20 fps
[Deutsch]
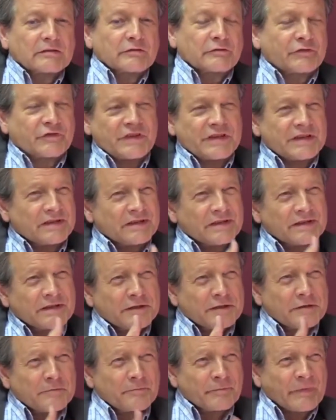
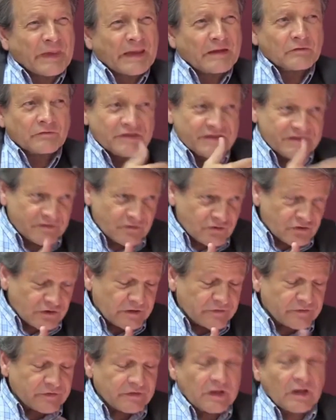Viele
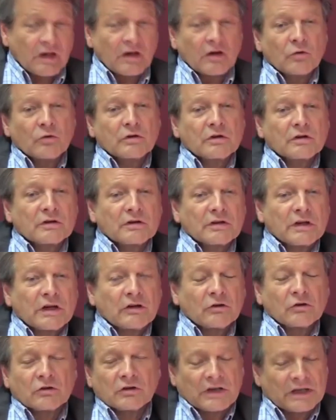Wissenschaftler auch,
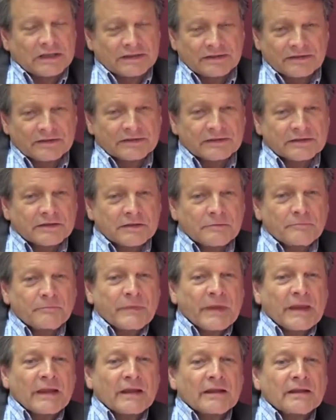auch andere,
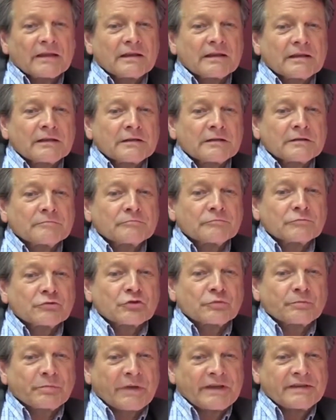ähm,
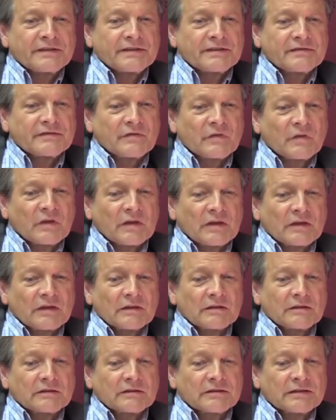sprechen
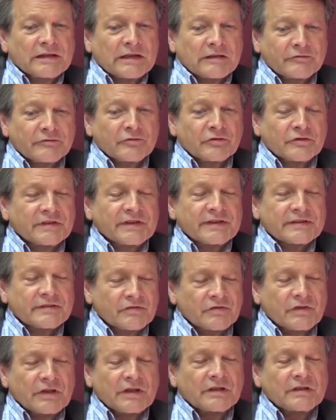davon,
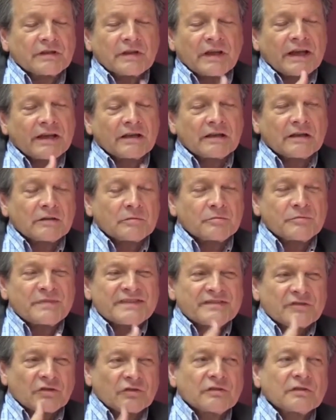dass wir in einer
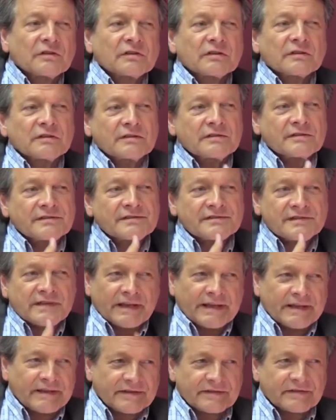besonderen
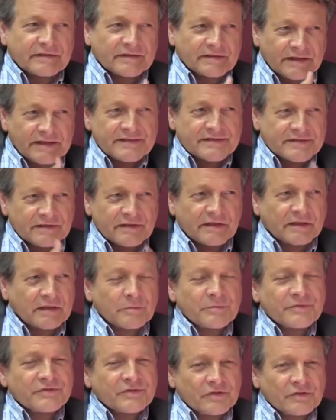Zeit, jetzt in einer
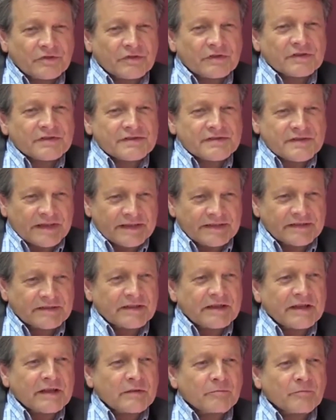besonderen Zeit
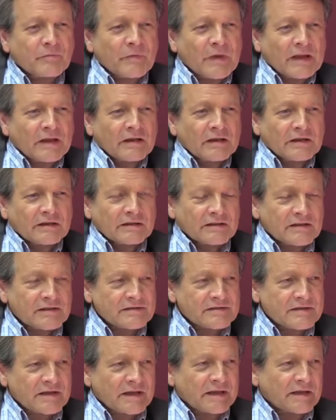leben,
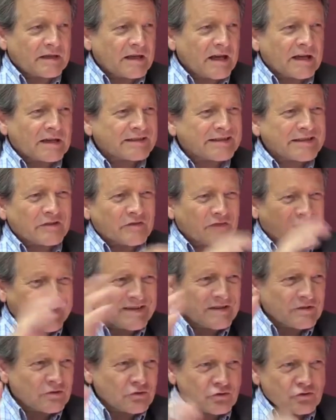dass eine Art
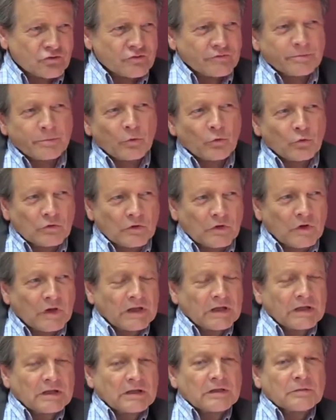Quantensprung
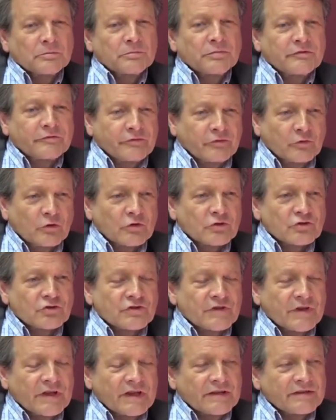
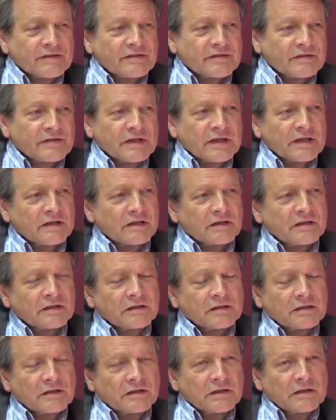bevorsteht,
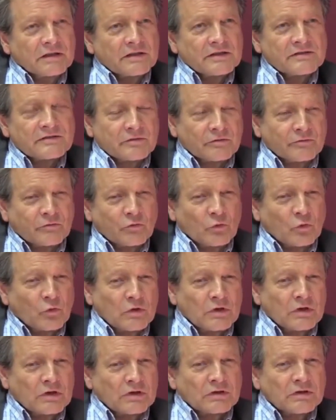der
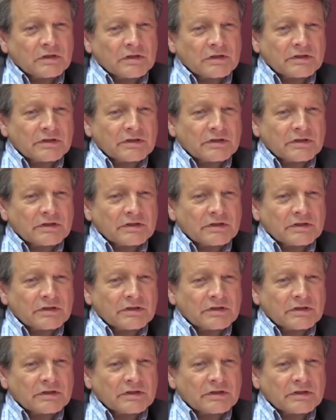sowohl